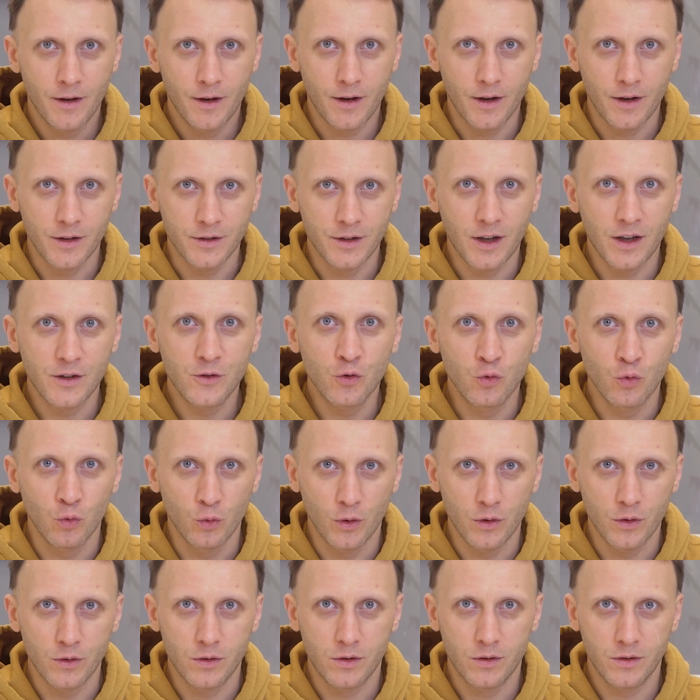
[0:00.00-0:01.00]
А
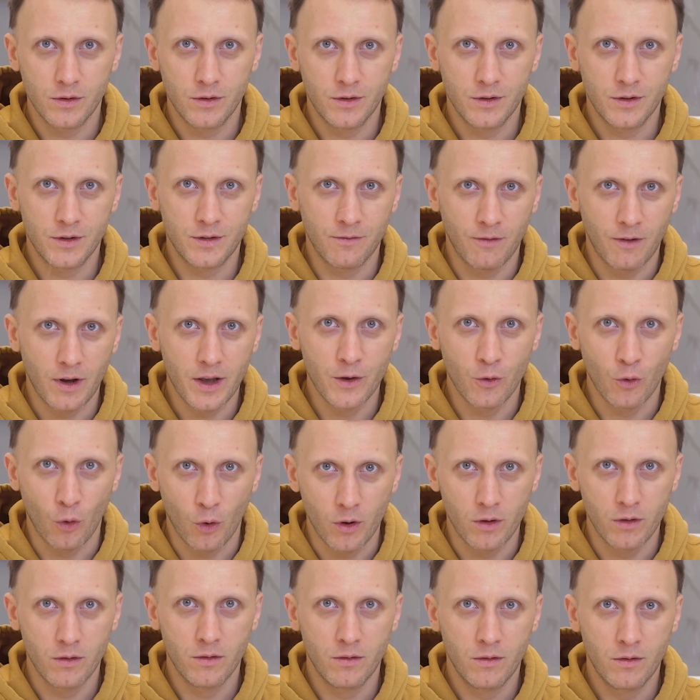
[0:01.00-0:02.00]
засунуть
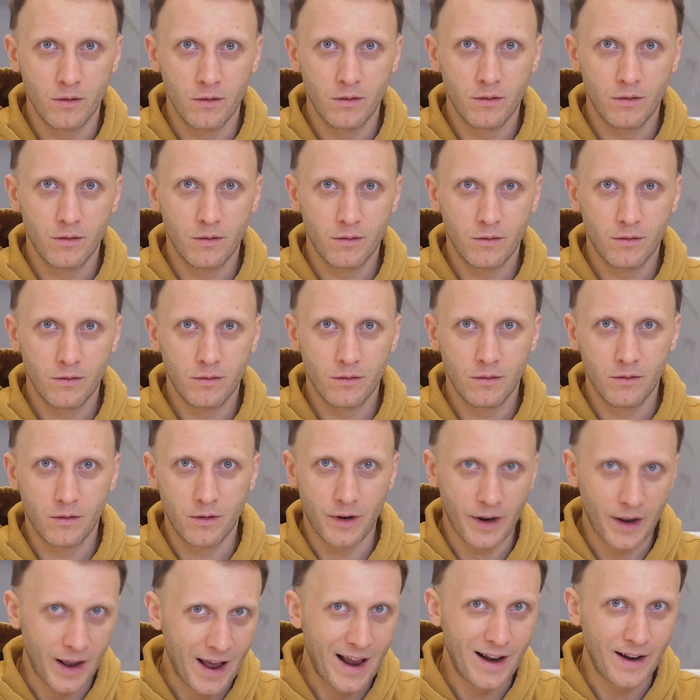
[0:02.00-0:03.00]
свое
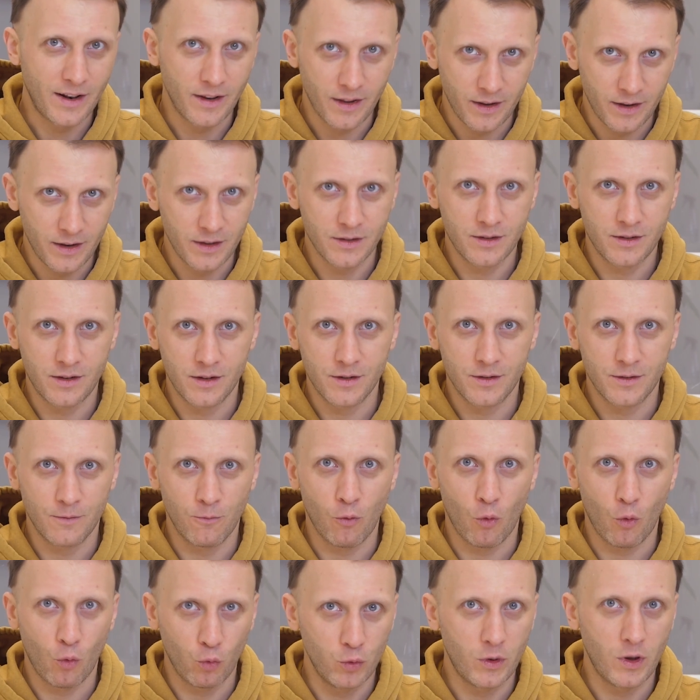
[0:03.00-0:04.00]
реальное
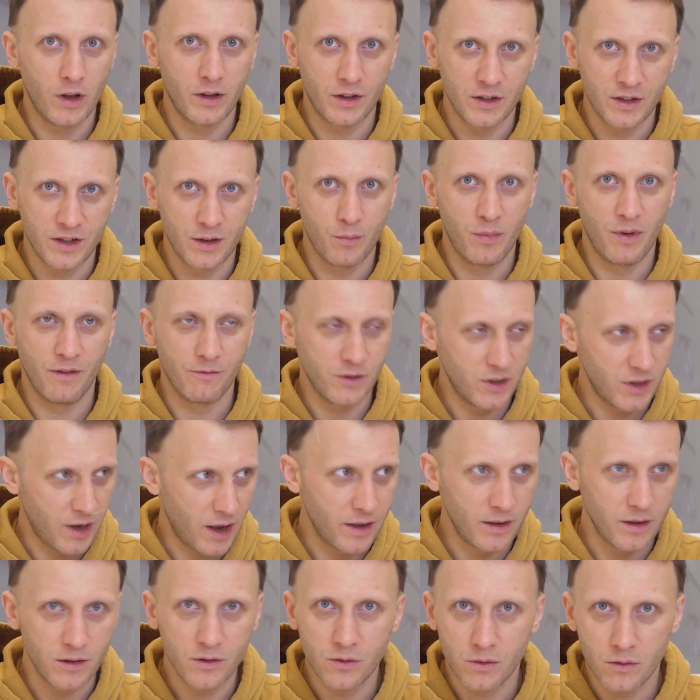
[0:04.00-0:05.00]
естество куда-то себе в
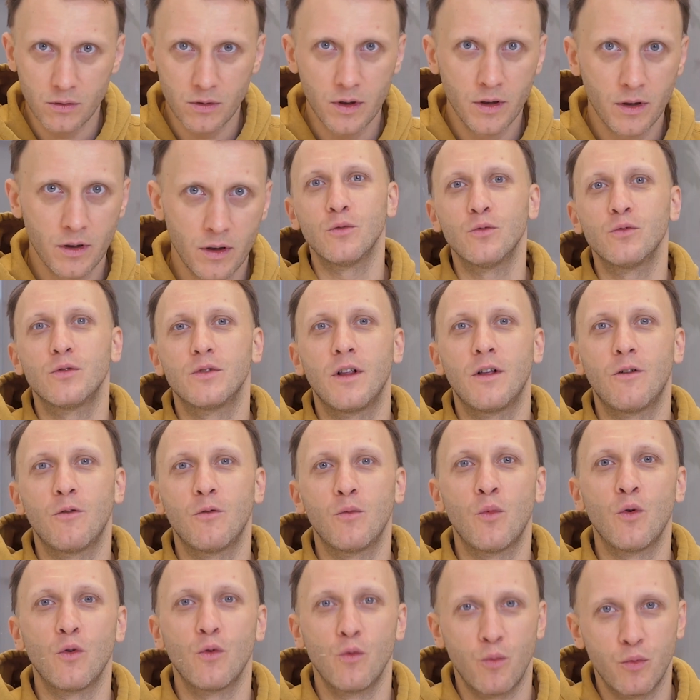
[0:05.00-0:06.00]
задницу. Ну,
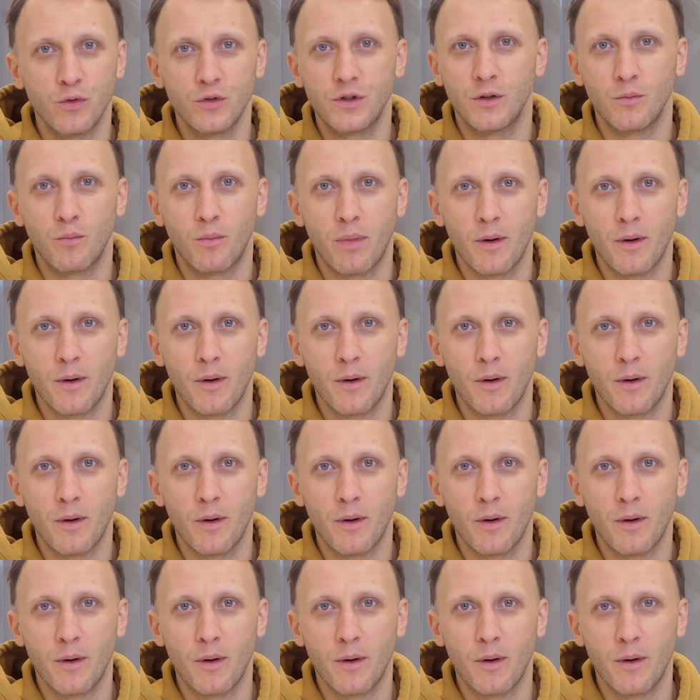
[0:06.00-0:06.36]
слава богу, Путин